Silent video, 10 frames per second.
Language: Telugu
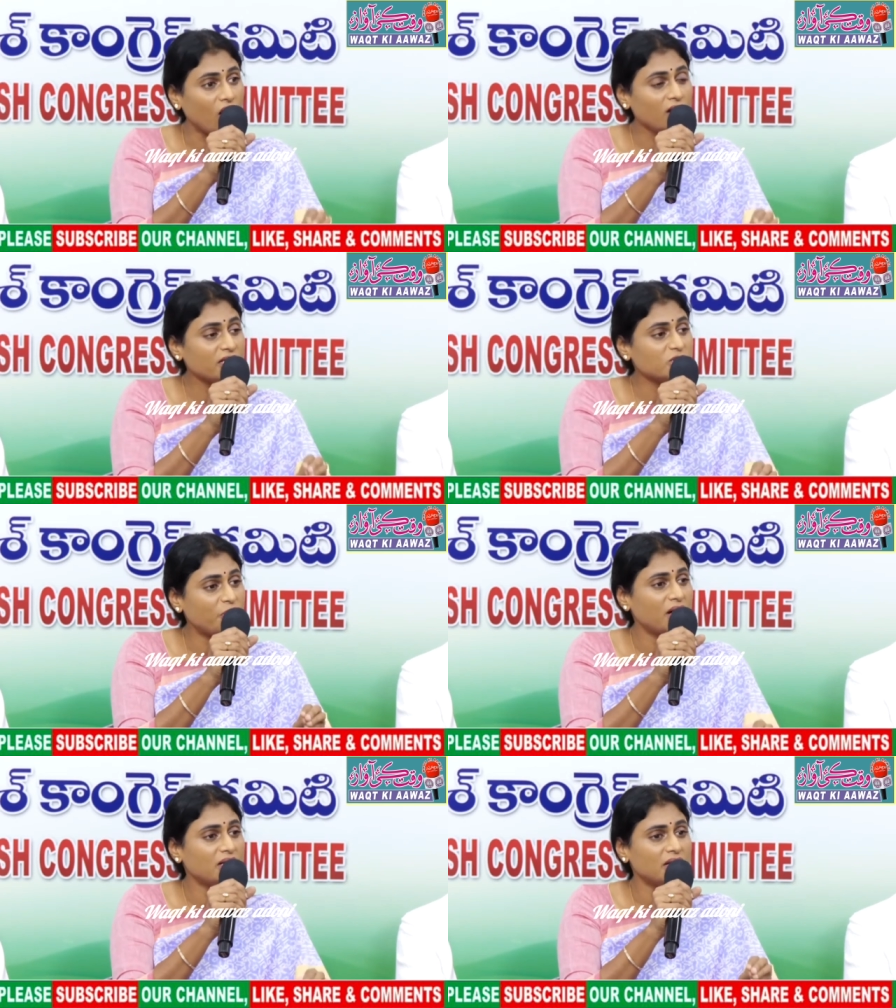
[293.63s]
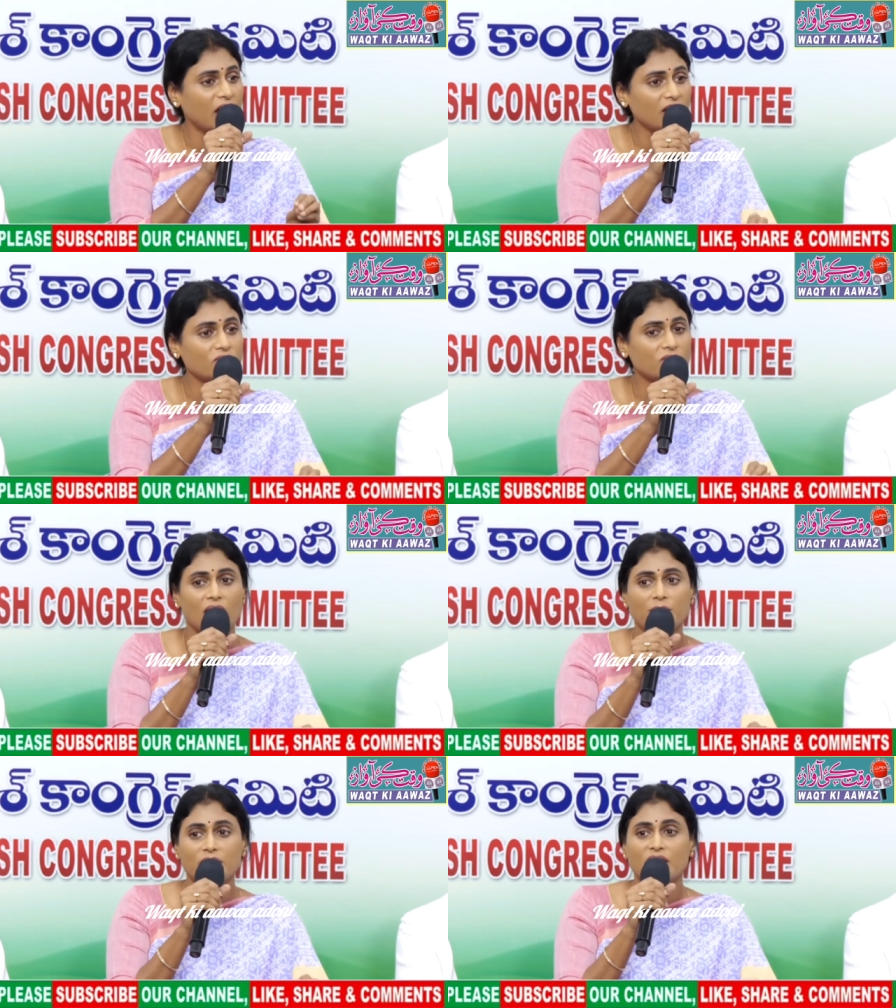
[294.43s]
కాంగ్రెస్ పార్టీ
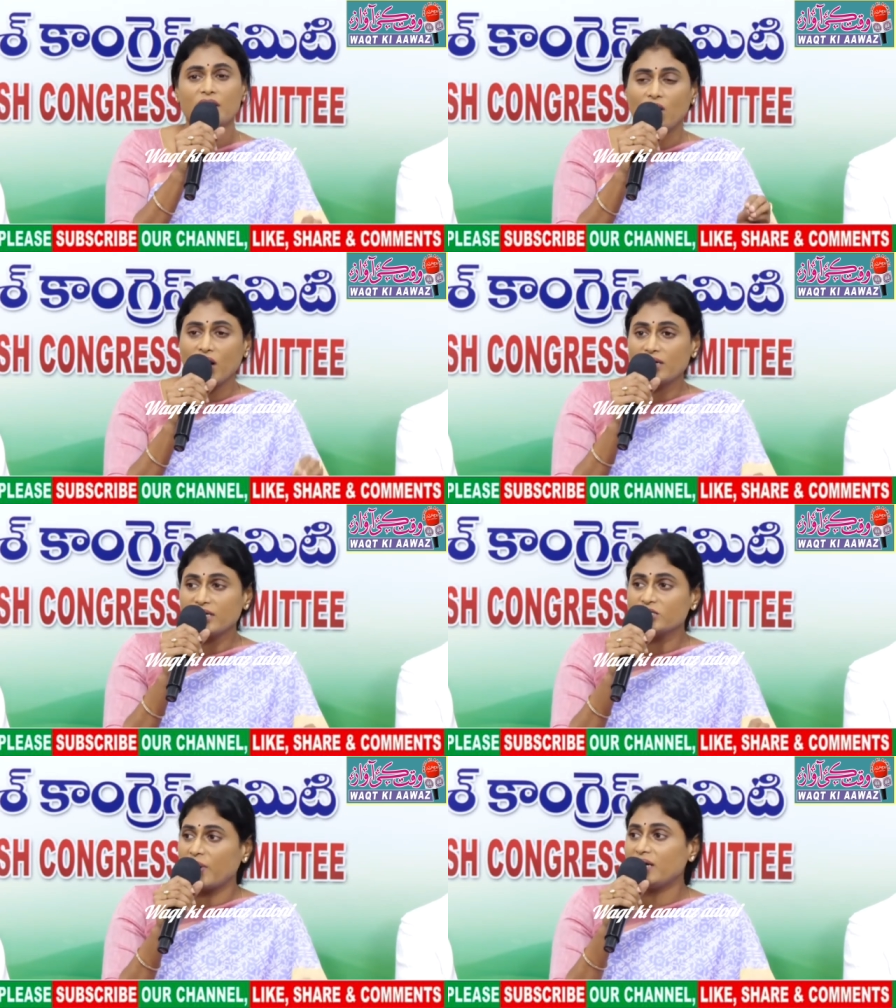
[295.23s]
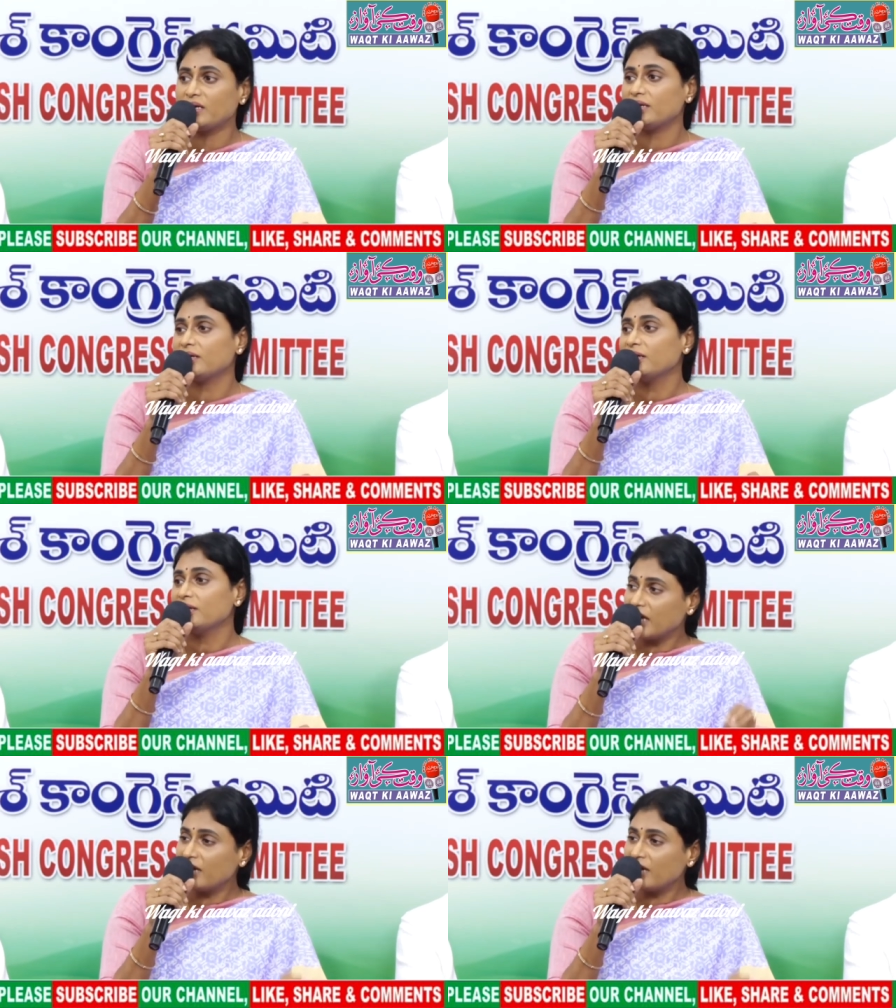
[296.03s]
నాయకుడు కాబట్టే కాంగ్రెస్ పార్టీ